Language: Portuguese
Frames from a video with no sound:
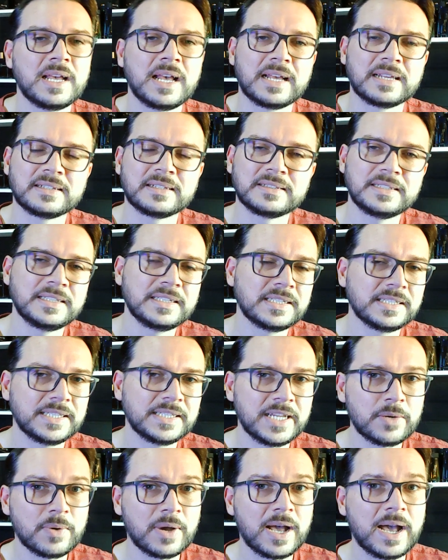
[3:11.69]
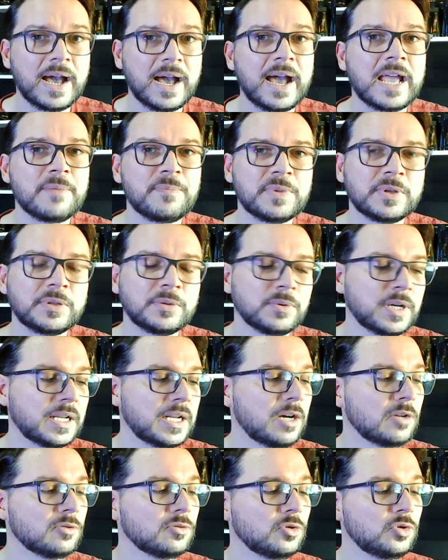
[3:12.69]
assim que deu a hype no
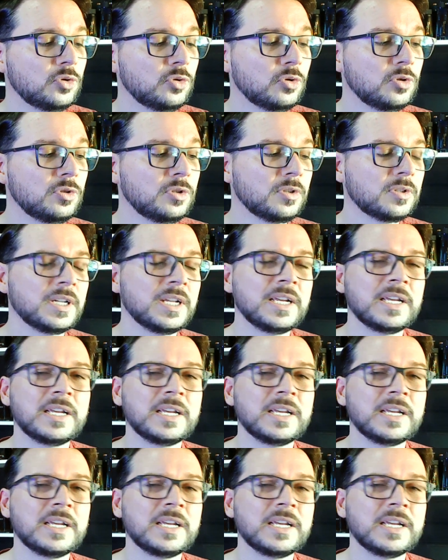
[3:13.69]
canal do Júnior